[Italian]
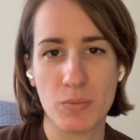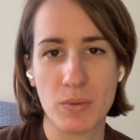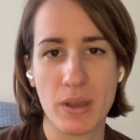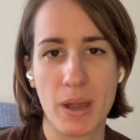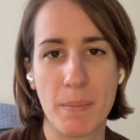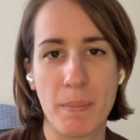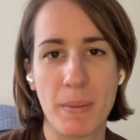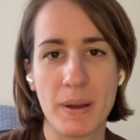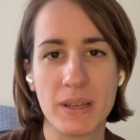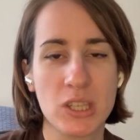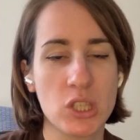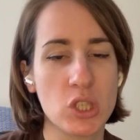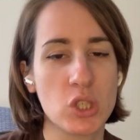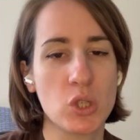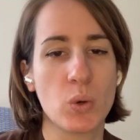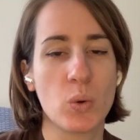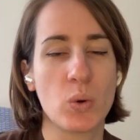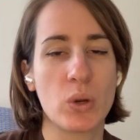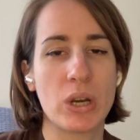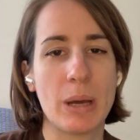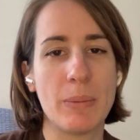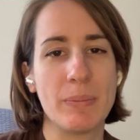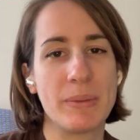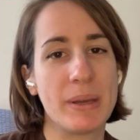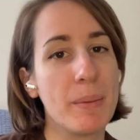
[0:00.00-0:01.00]
mi
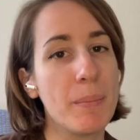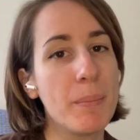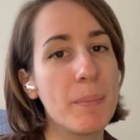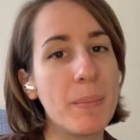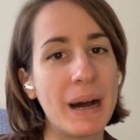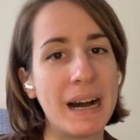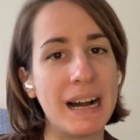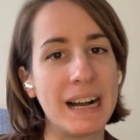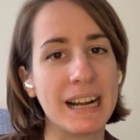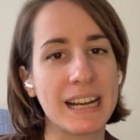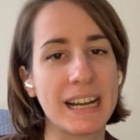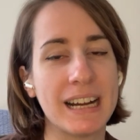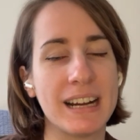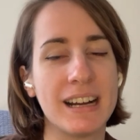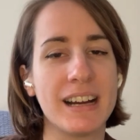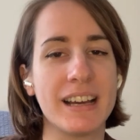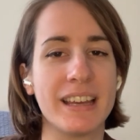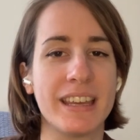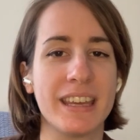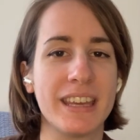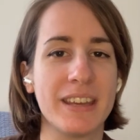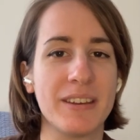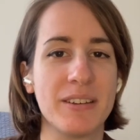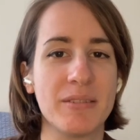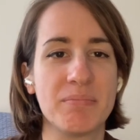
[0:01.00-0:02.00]
appassiona, mi appaga
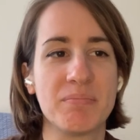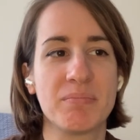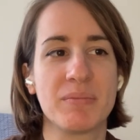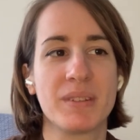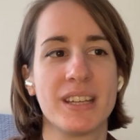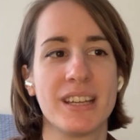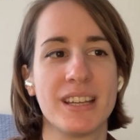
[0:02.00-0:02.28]
e